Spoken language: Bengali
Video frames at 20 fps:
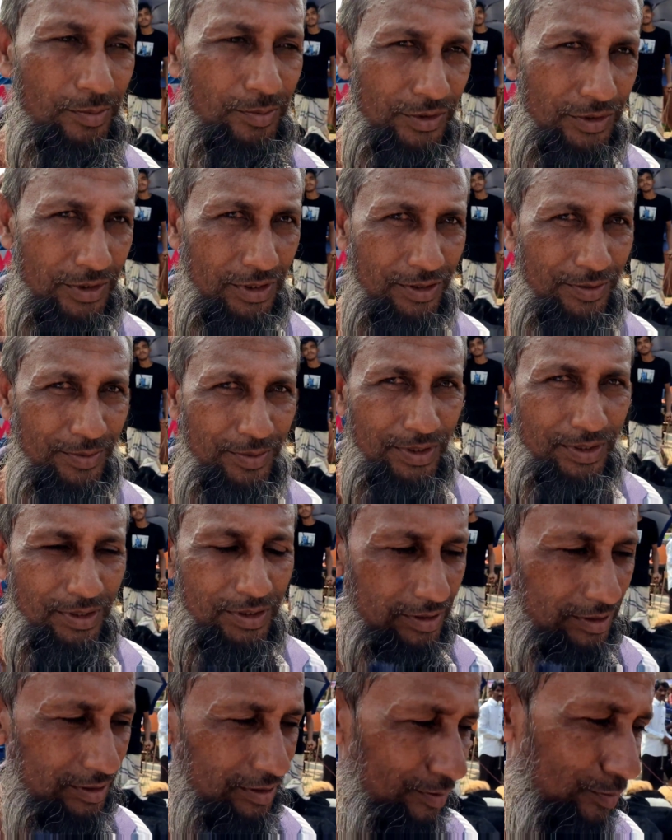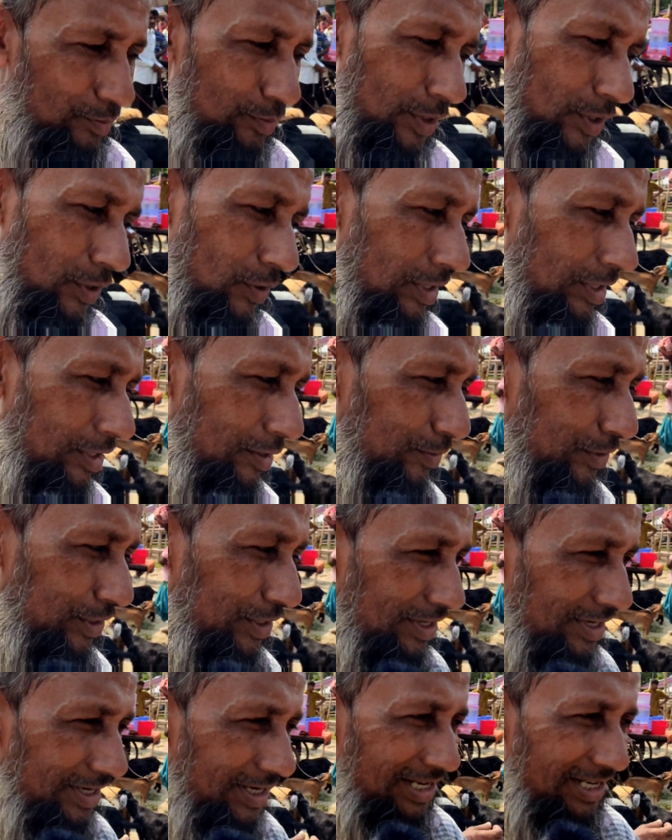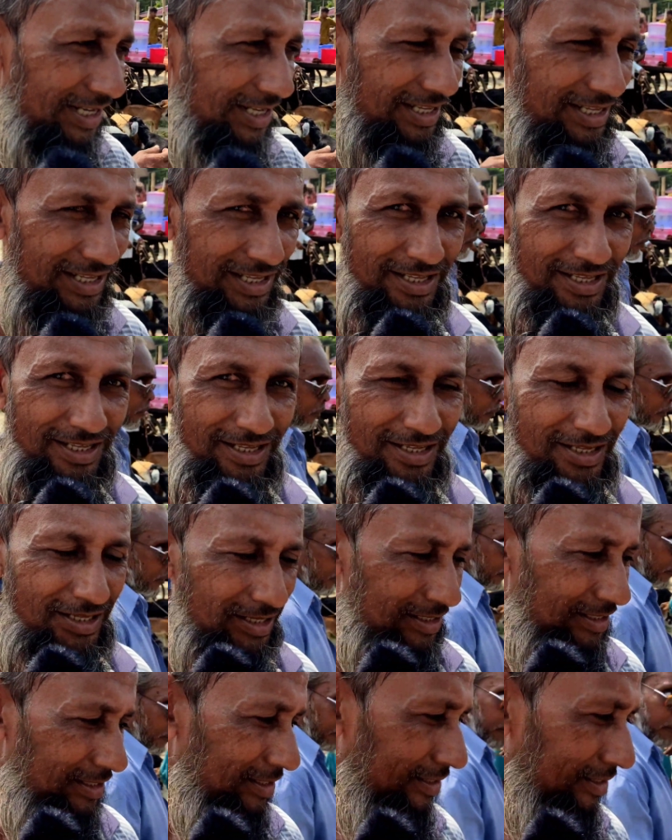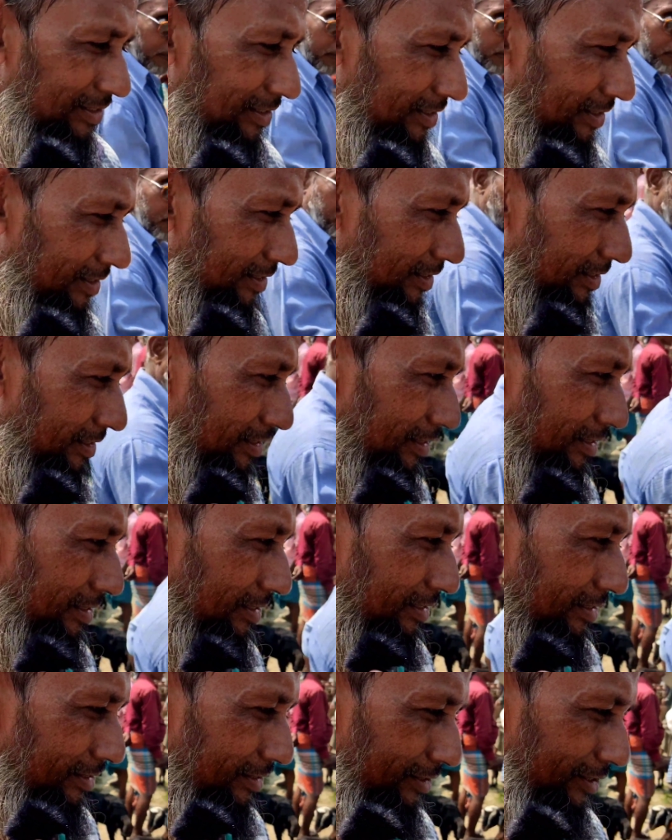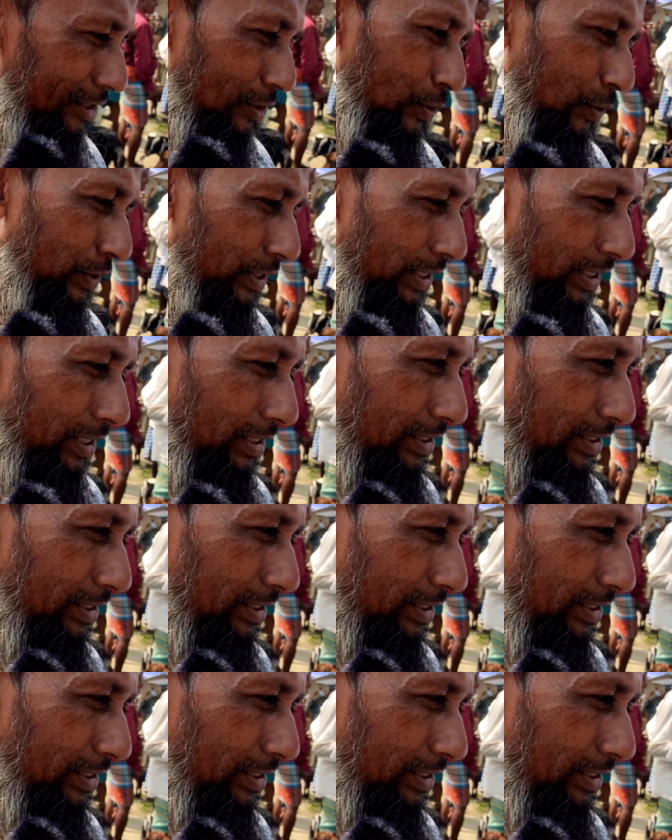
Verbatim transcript: কাকা কেমন আছেন তো কাকা ভেড়া কি একটাই আনছেন দুইটাই